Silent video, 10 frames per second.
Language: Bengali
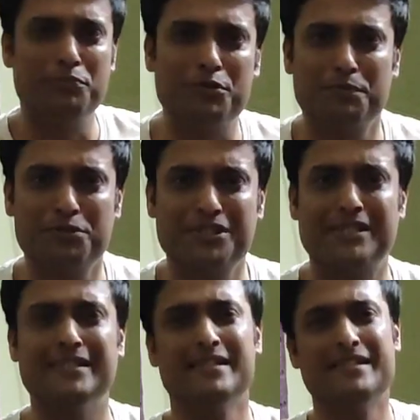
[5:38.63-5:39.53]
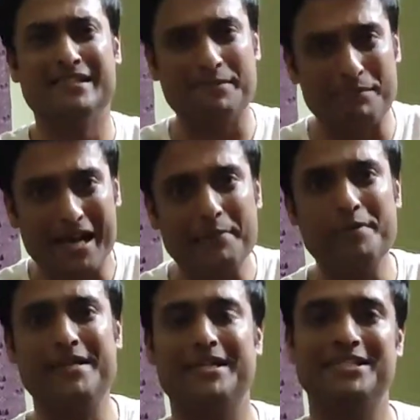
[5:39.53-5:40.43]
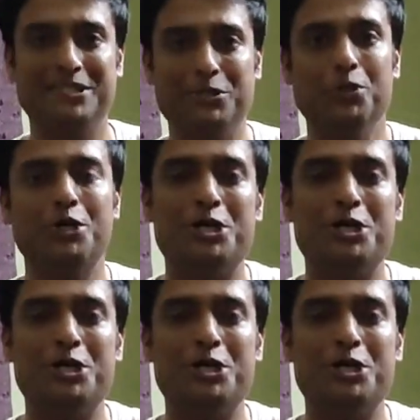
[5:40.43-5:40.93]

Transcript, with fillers: কোমর পোর্শনে যে ব্যাক পেনটা ছিল